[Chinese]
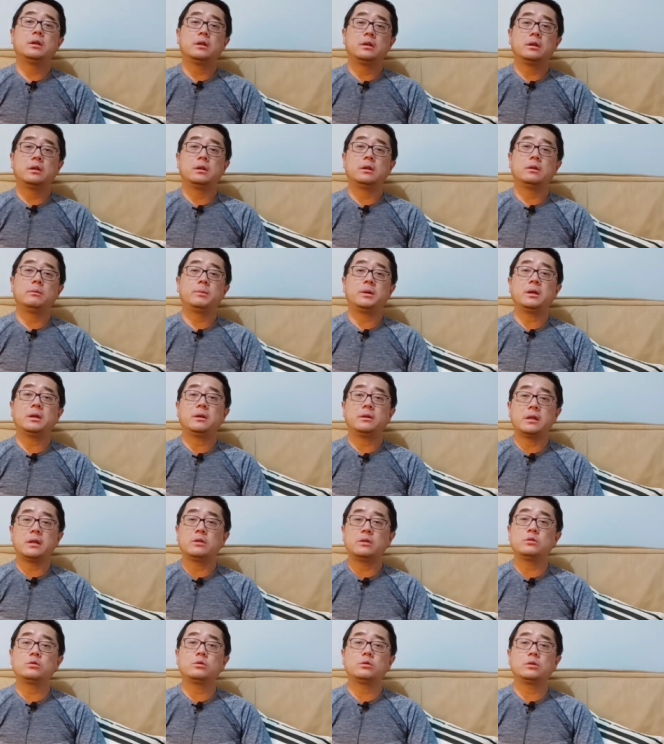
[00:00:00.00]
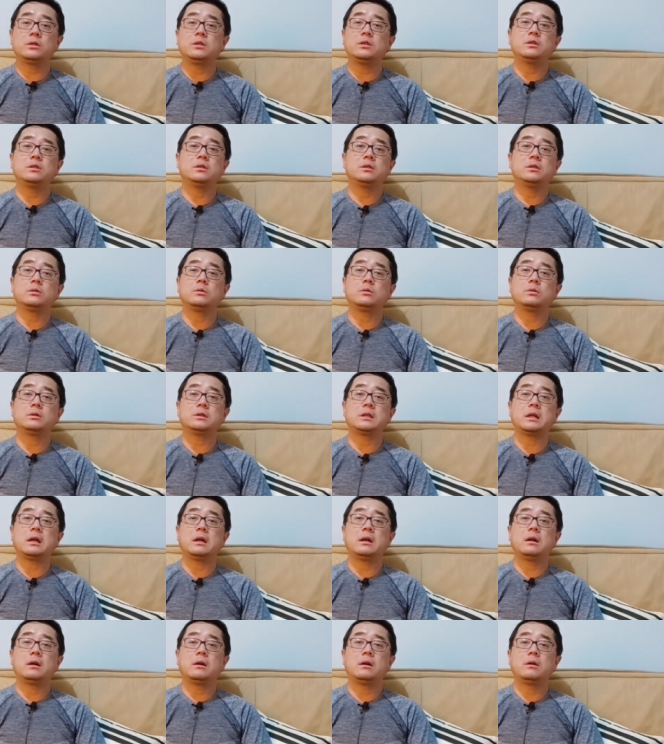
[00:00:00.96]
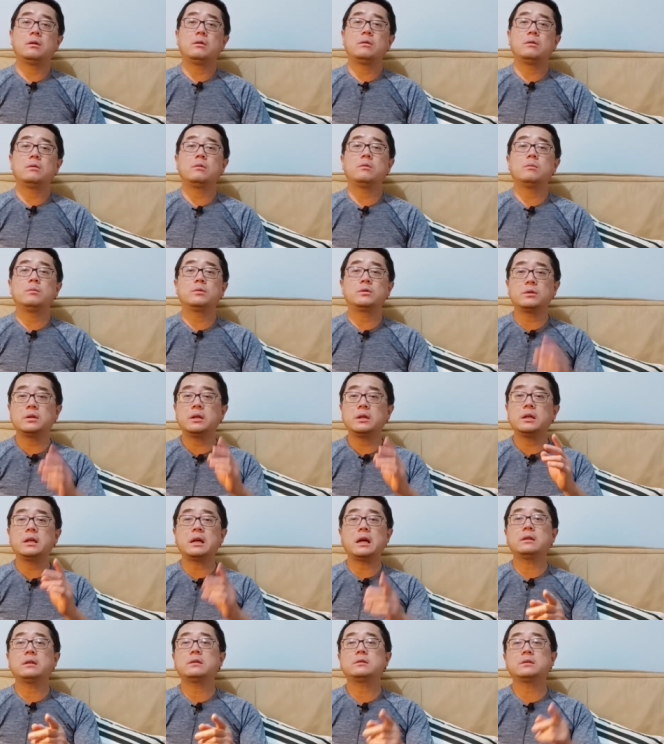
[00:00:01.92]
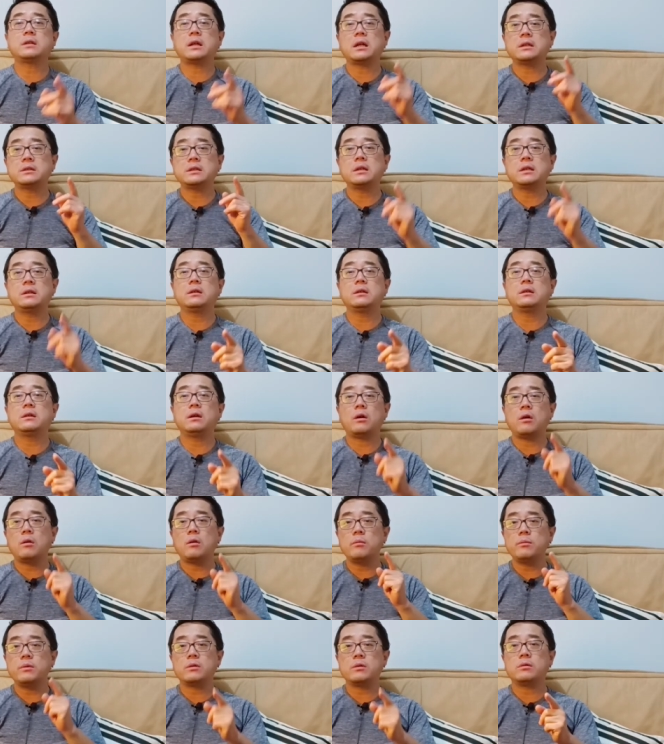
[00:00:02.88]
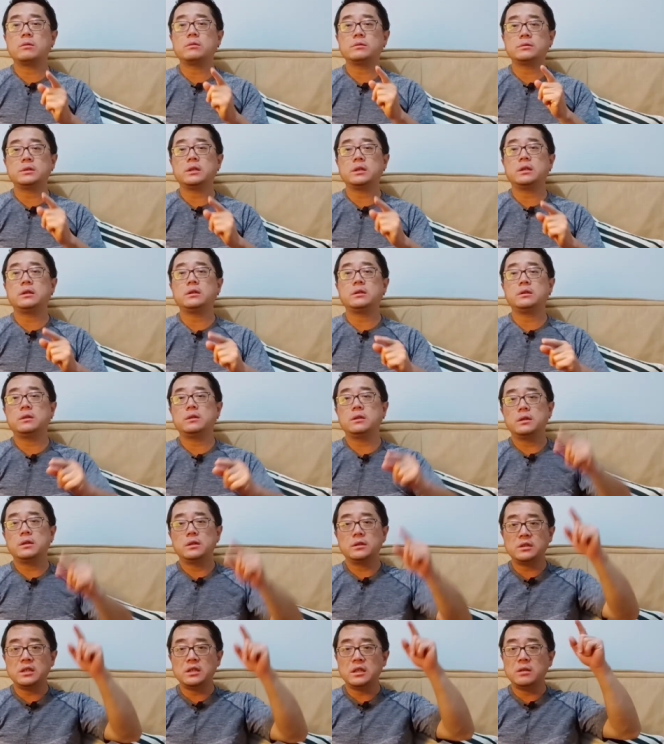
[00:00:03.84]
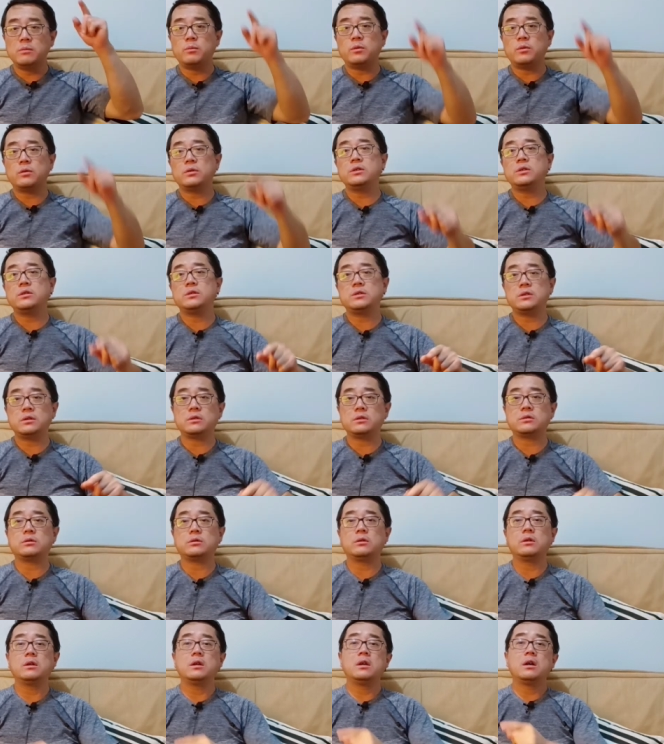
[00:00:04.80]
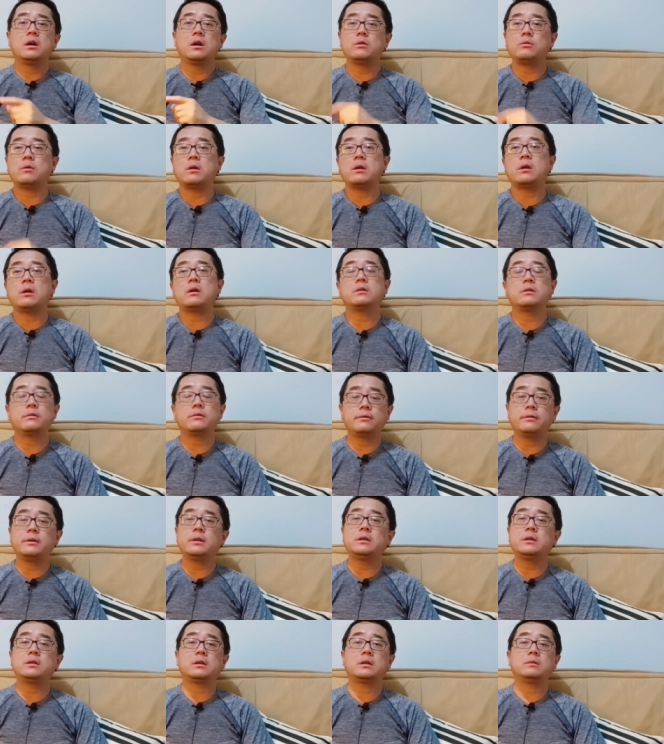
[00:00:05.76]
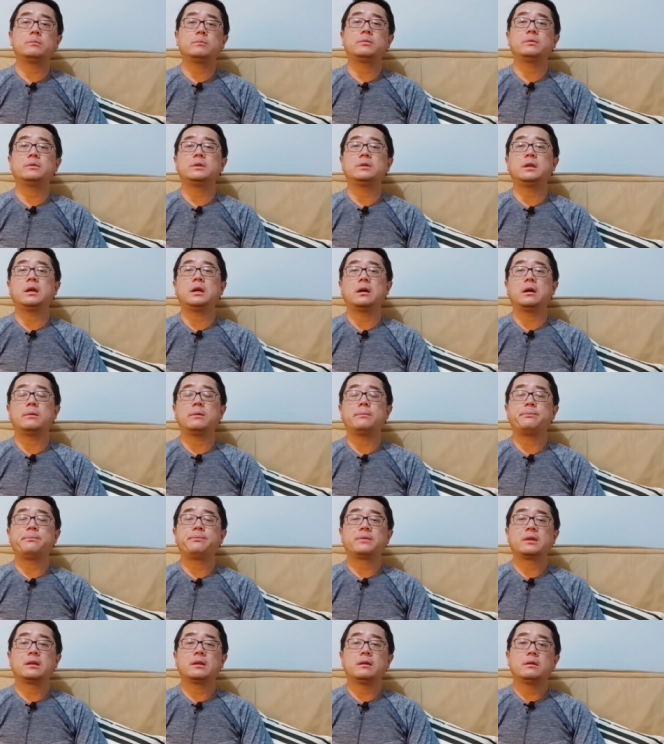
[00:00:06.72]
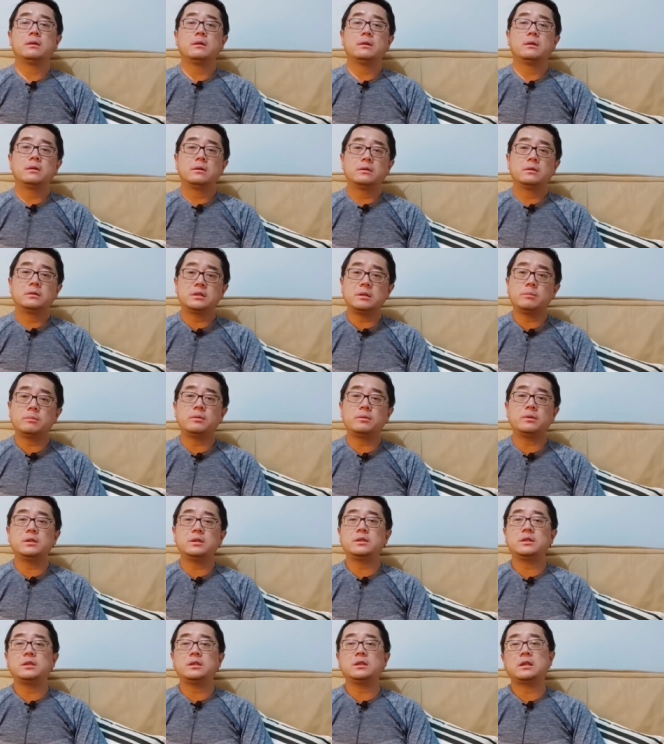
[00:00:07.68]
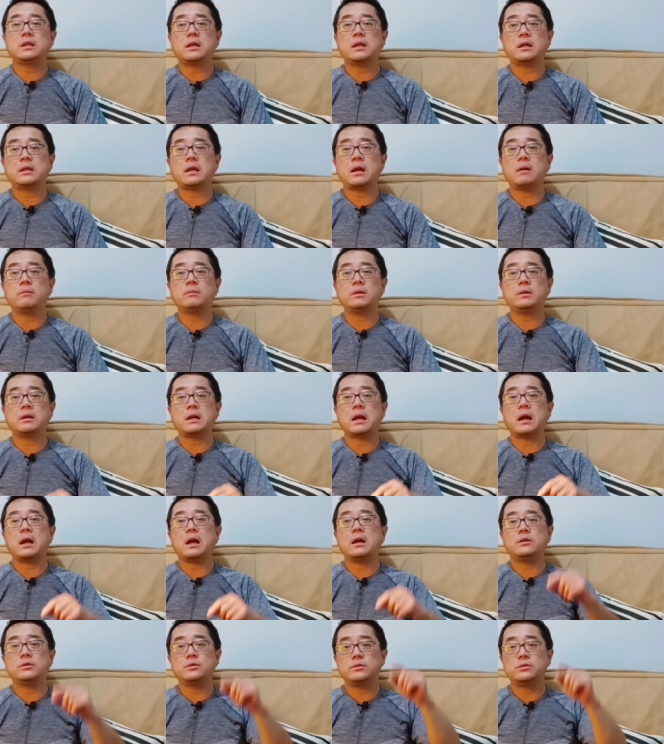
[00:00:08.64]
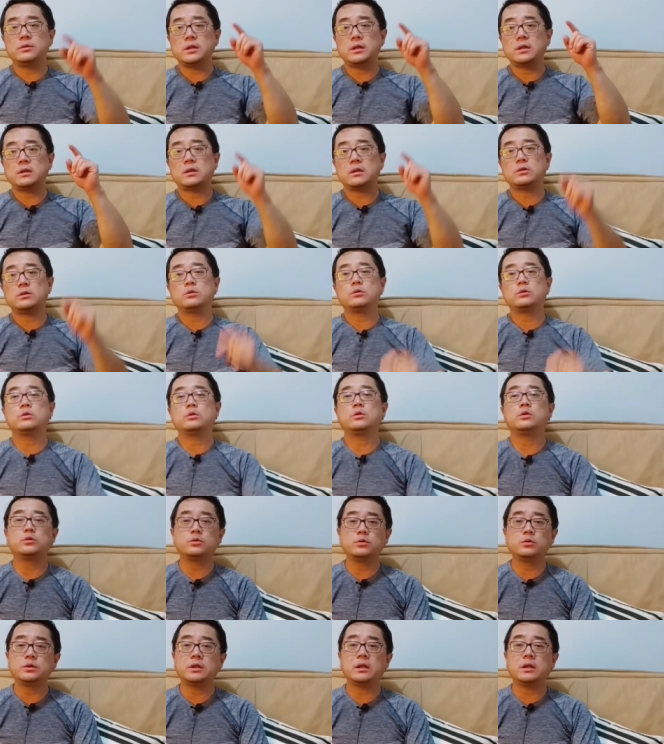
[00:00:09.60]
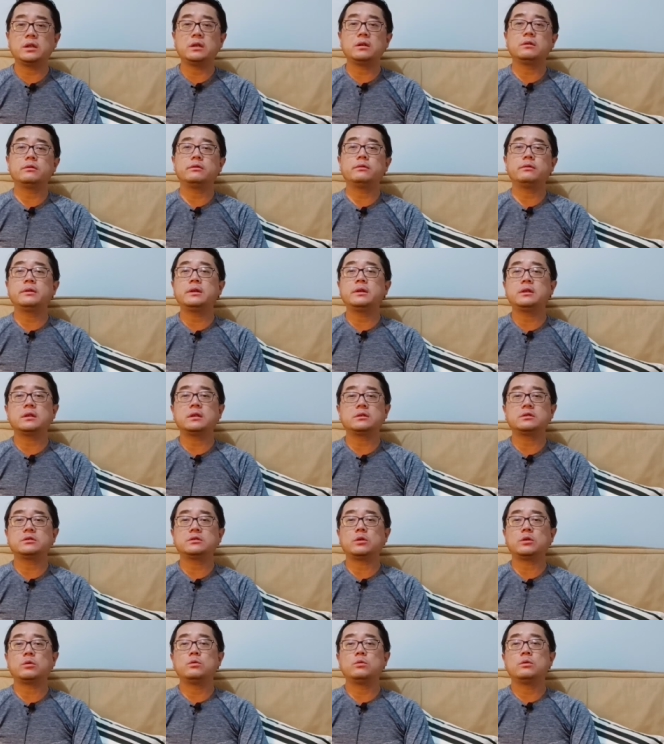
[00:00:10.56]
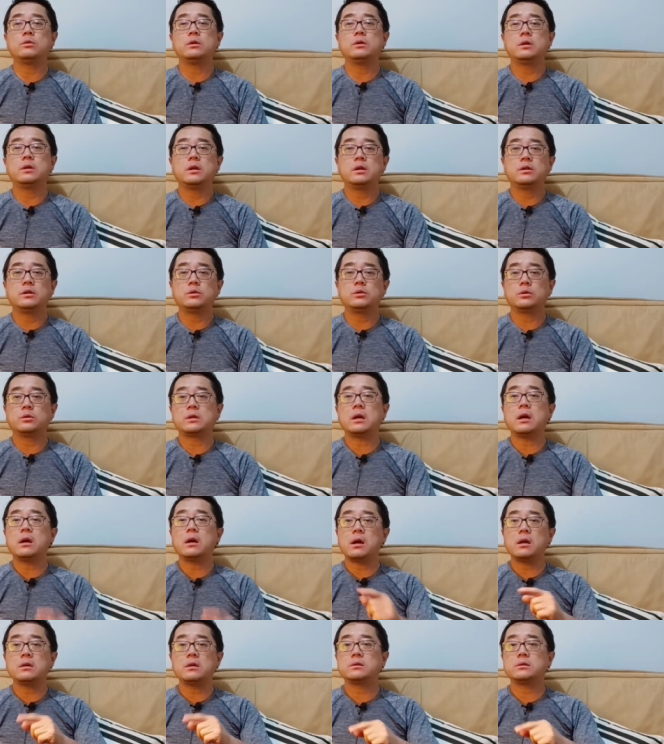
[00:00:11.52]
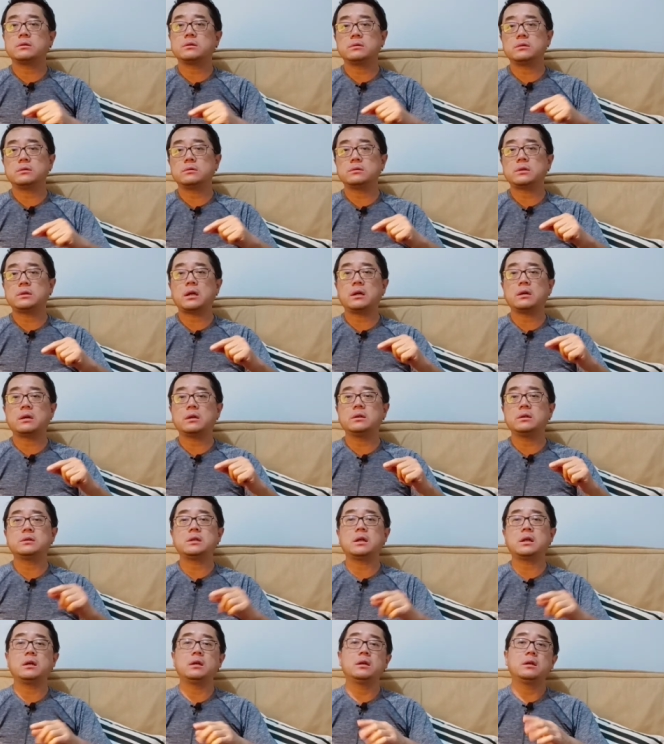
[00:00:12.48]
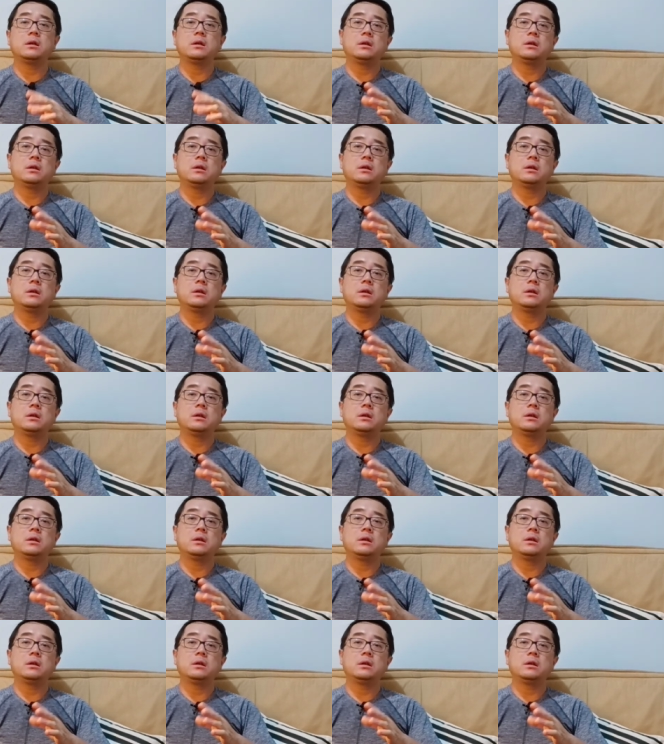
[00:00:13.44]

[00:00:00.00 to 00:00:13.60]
呃，比较严重的疫情的国家，我们都可以看到，它在奥密克戎这个这一波疫情的时候，和原来是非常的不一样。这波疫情在他们的感染曲线上都是会出现一个非常陡，就是刚开始的时候，它可以在